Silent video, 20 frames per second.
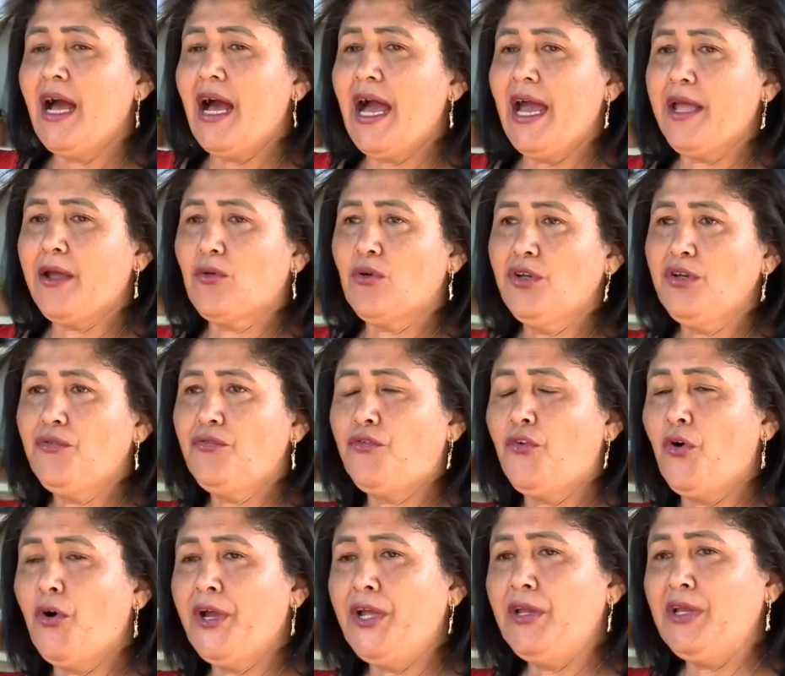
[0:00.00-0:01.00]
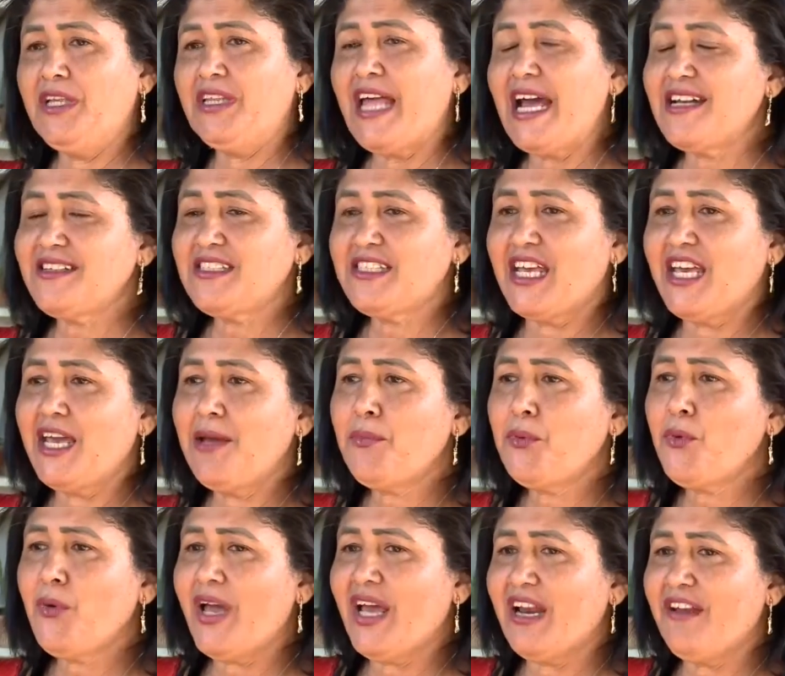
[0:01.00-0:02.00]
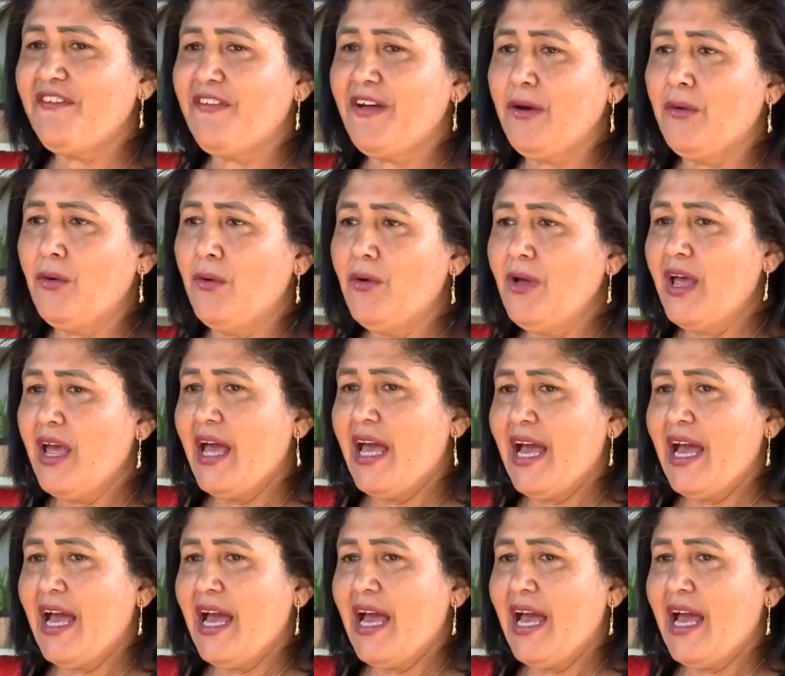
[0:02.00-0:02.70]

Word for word: Aí quando foi em dezembro, ela falou,